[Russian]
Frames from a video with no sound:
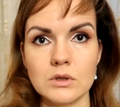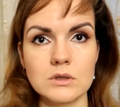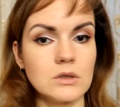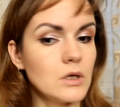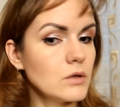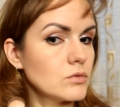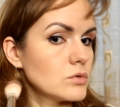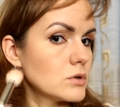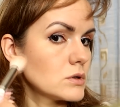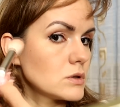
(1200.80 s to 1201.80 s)

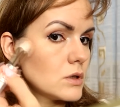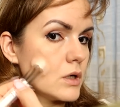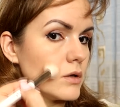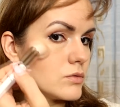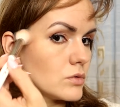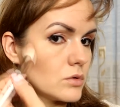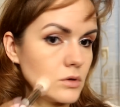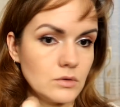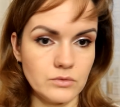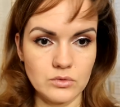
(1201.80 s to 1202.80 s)
наслаиваю, наслаиваю,
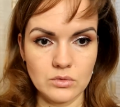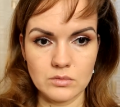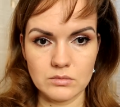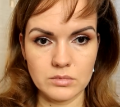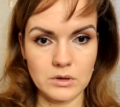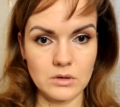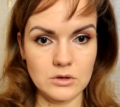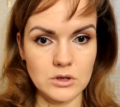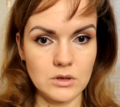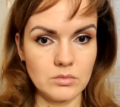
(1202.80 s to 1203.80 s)
и все
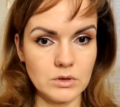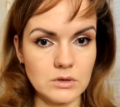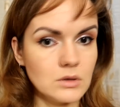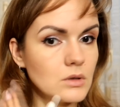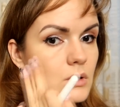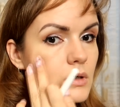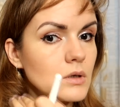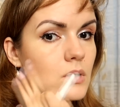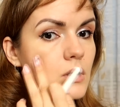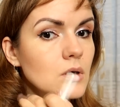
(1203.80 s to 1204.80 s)
продолжает быть
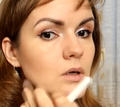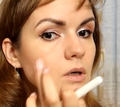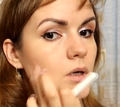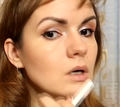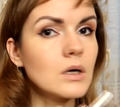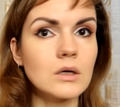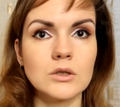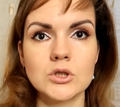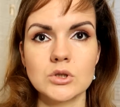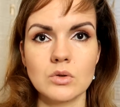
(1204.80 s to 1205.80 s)

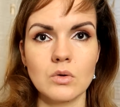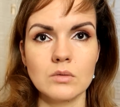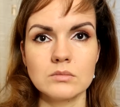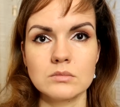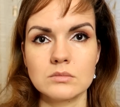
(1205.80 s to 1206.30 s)
хорошо.